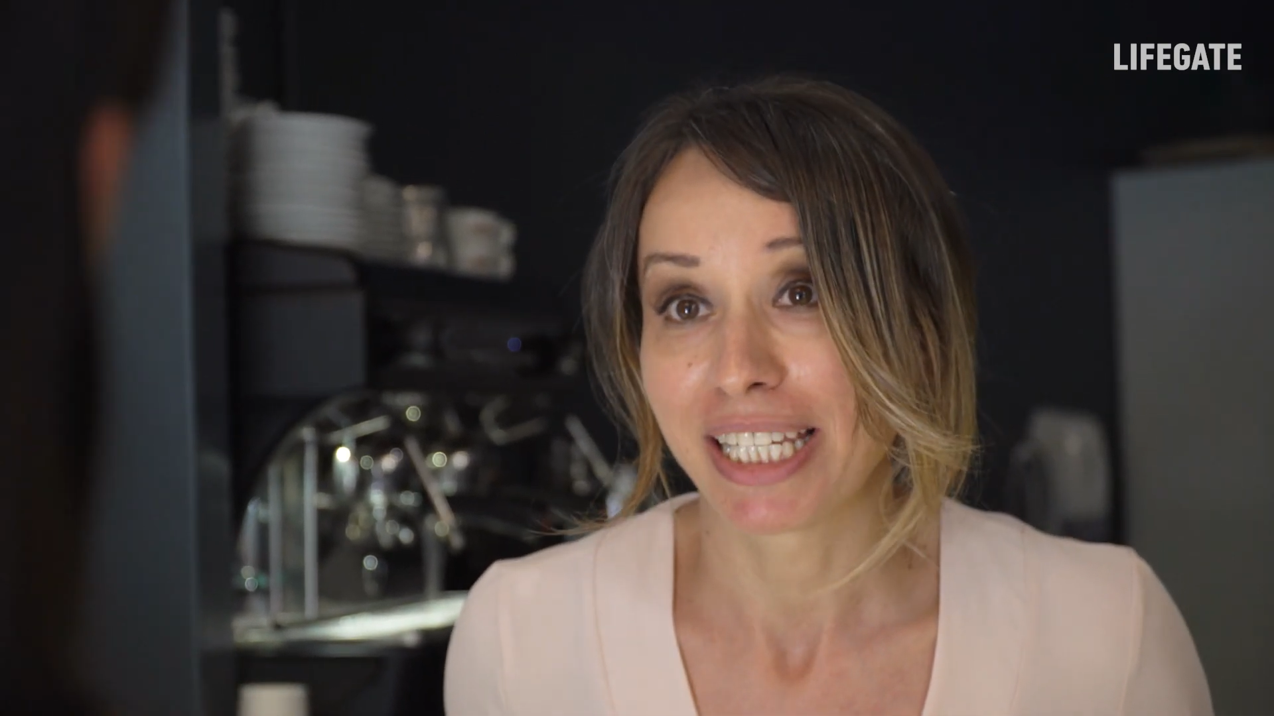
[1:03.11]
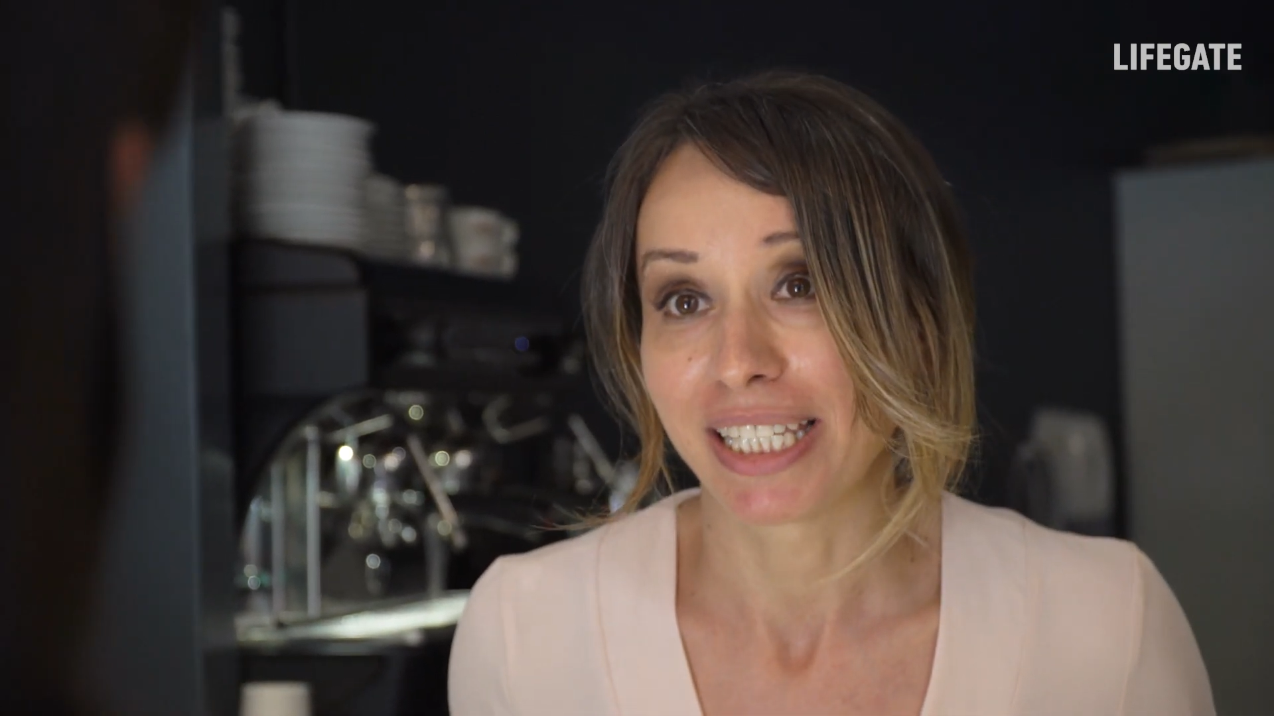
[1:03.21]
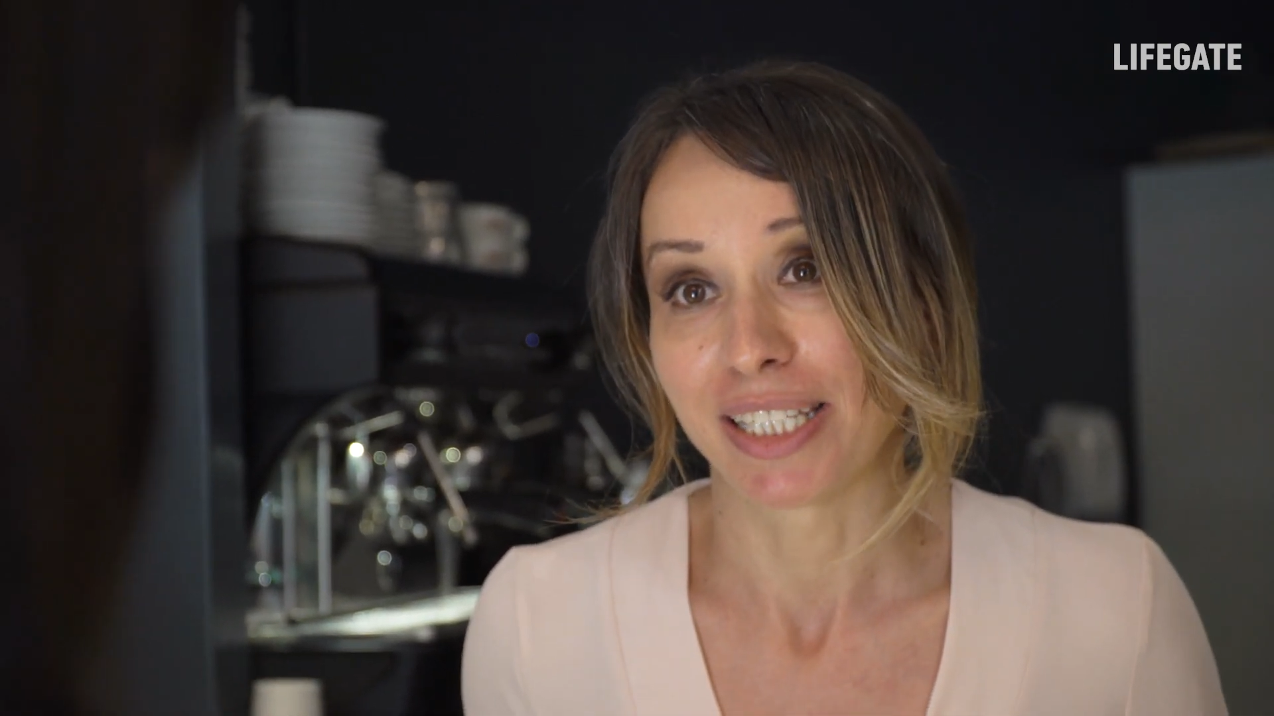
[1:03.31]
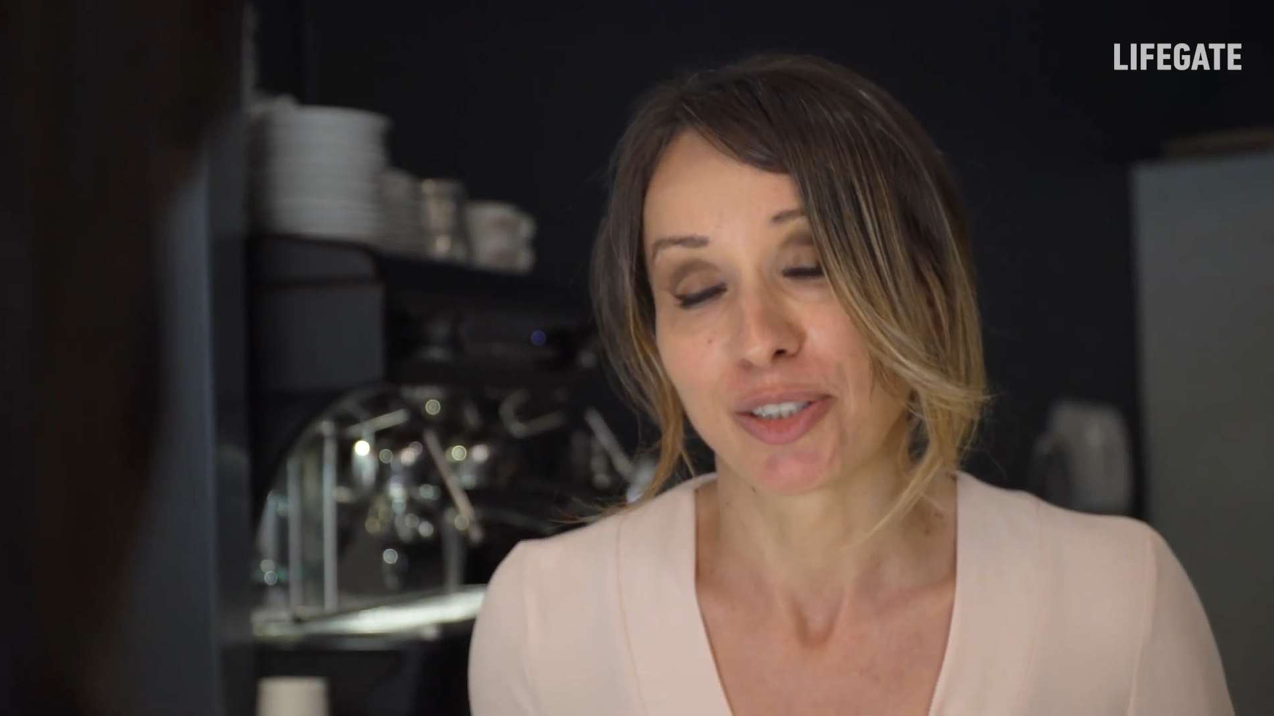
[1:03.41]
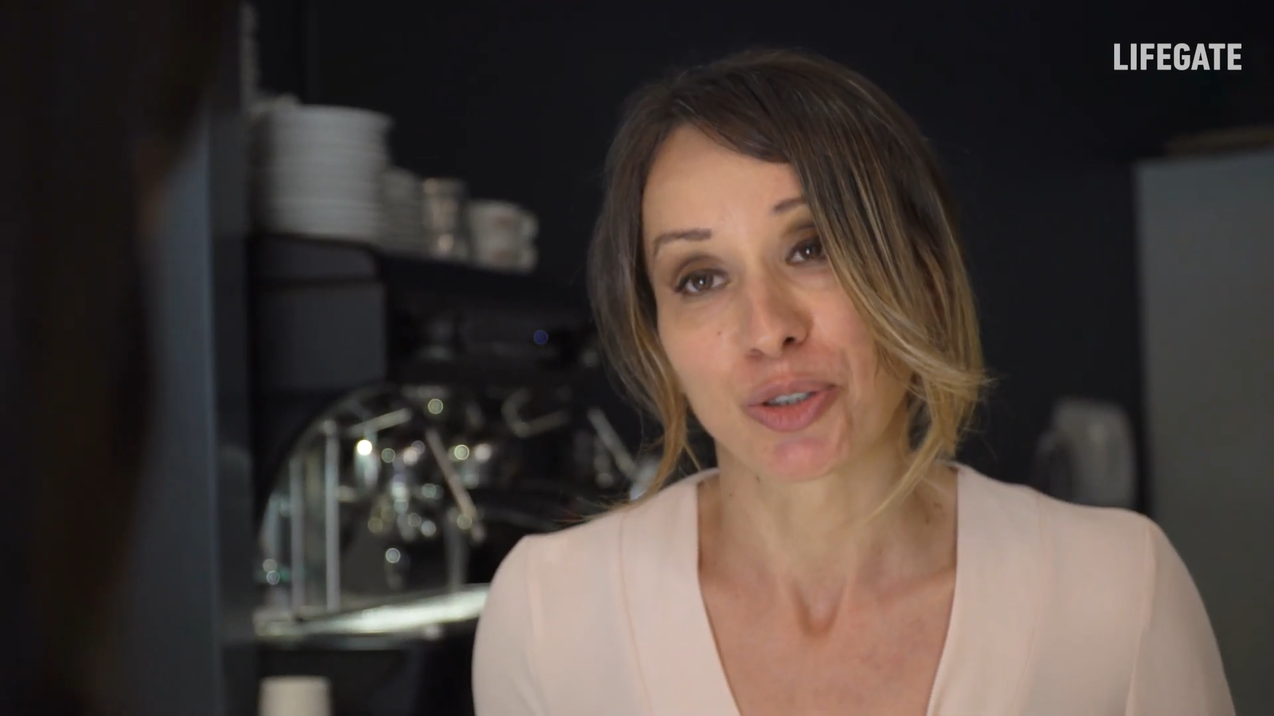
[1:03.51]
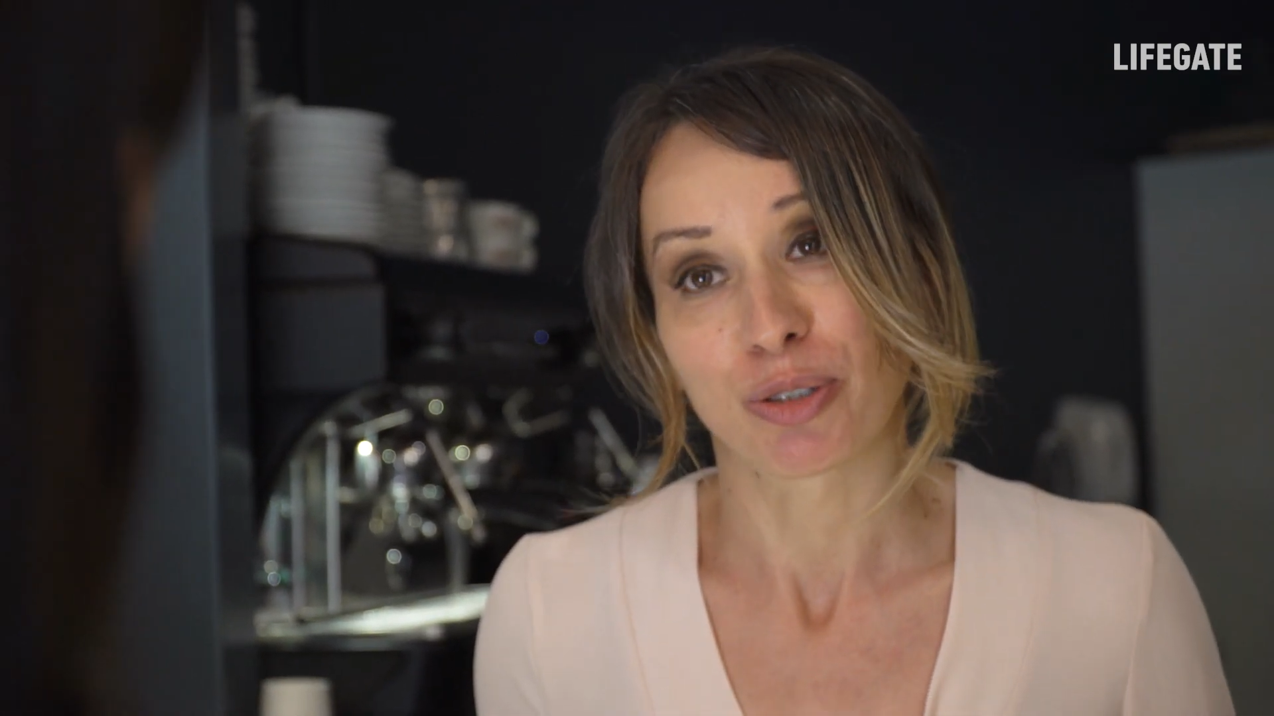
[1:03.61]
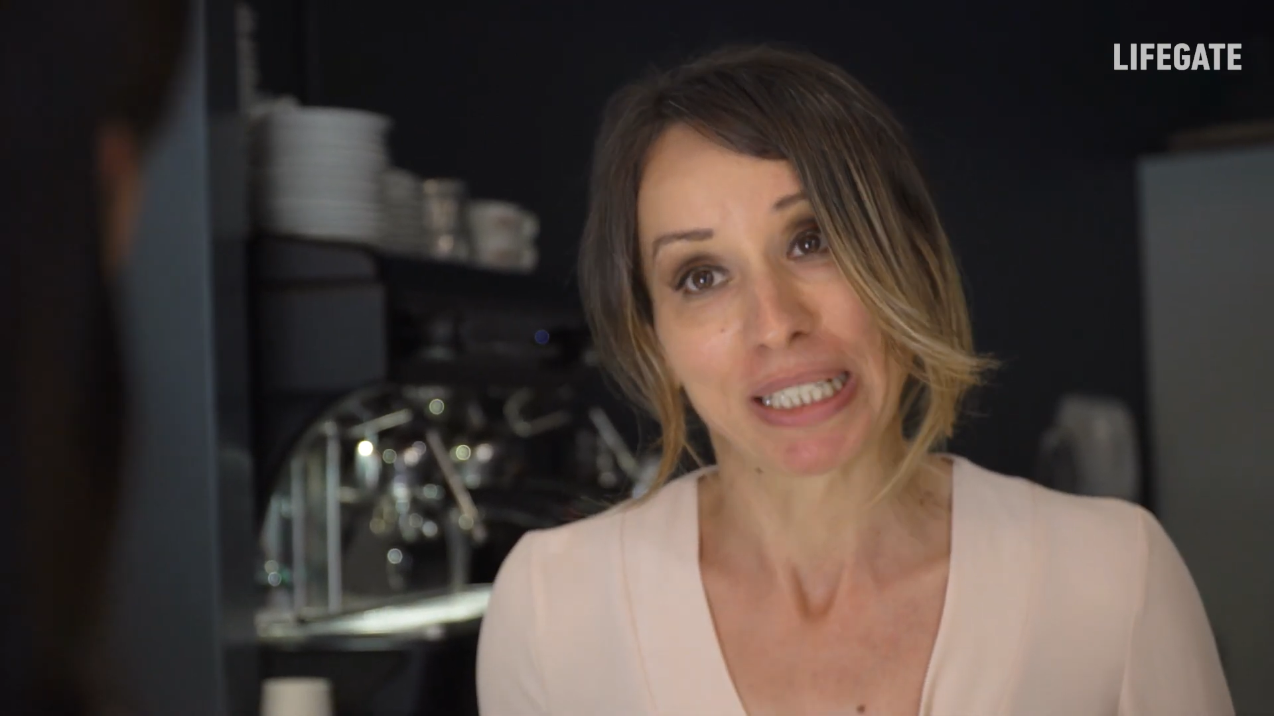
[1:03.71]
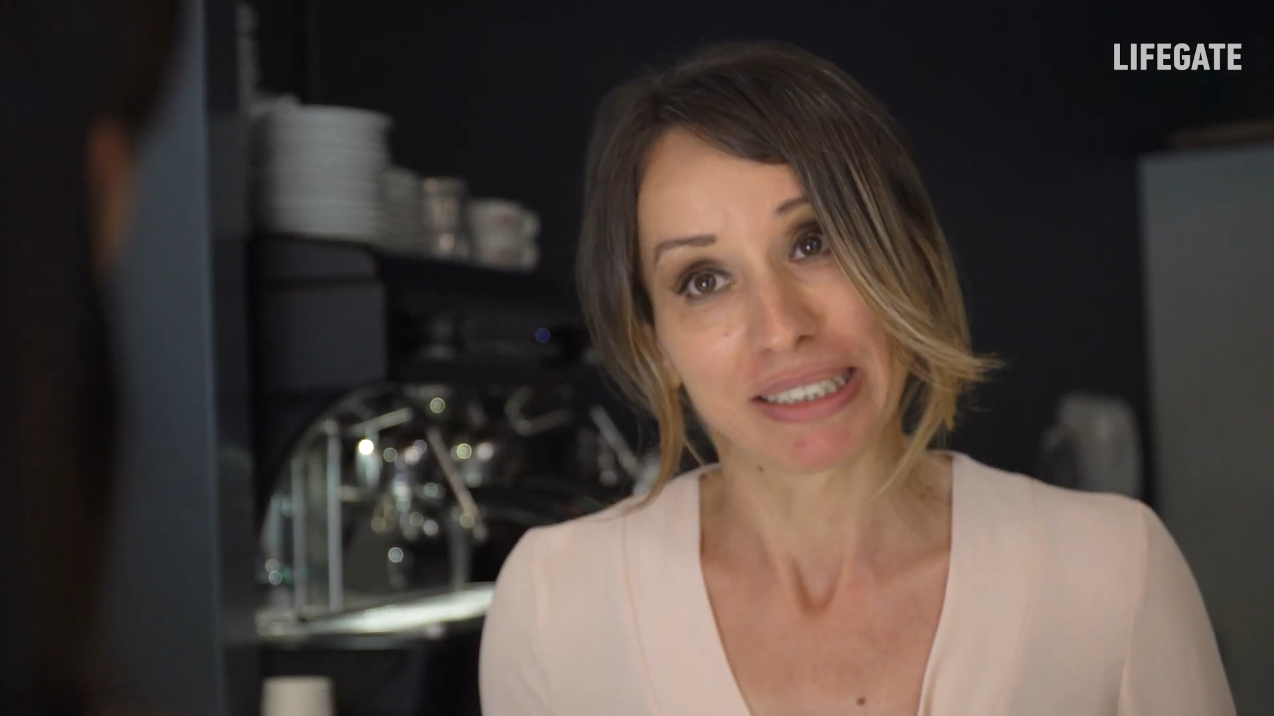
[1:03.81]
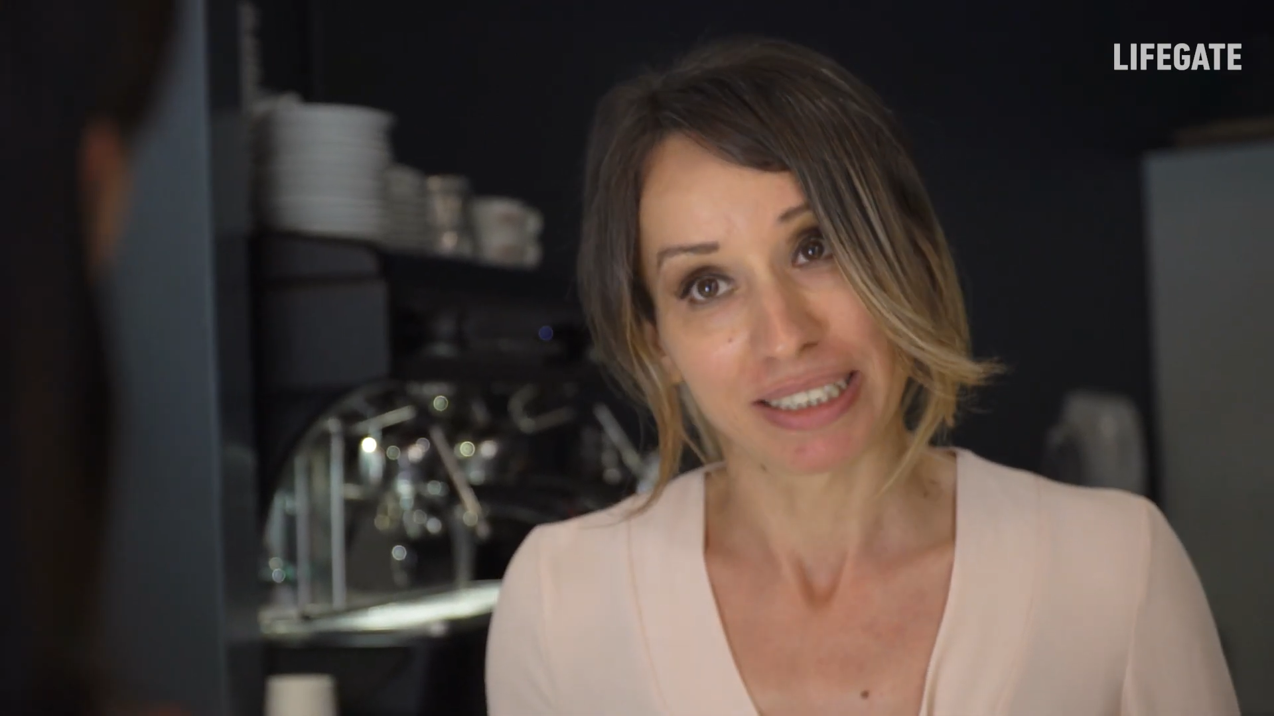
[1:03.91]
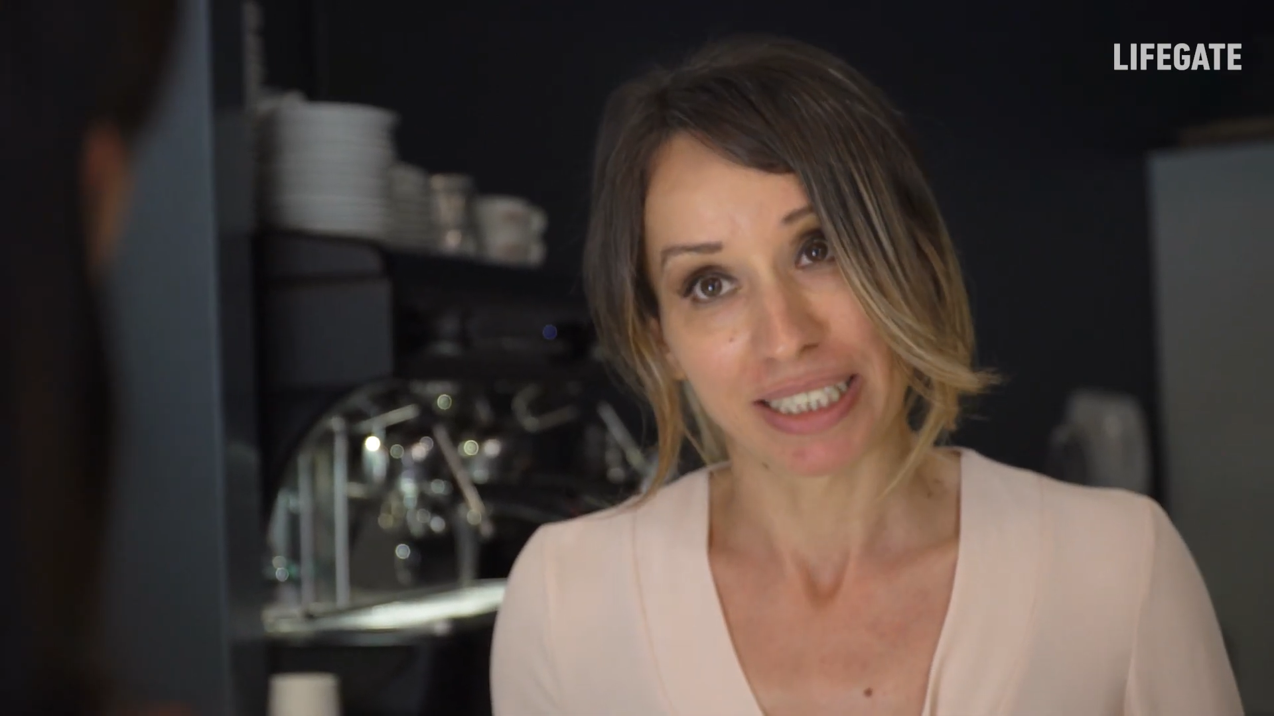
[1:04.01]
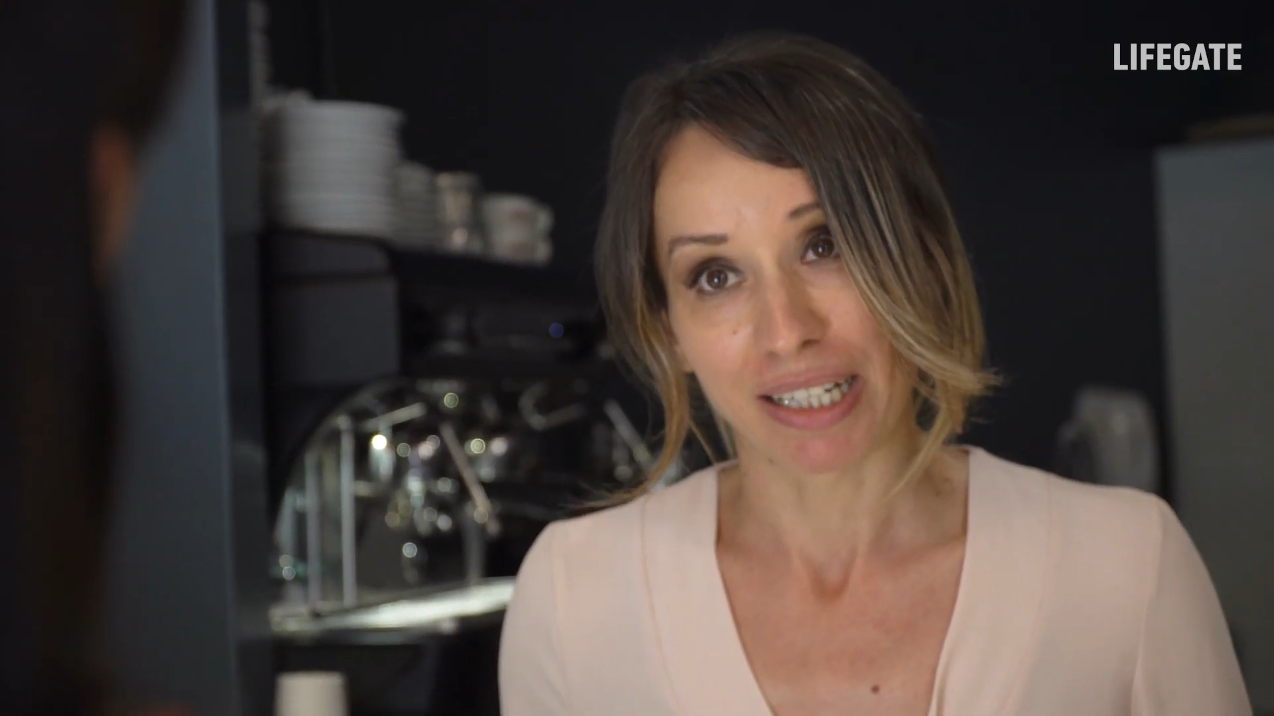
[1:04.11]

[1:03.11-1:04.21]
i sorbetti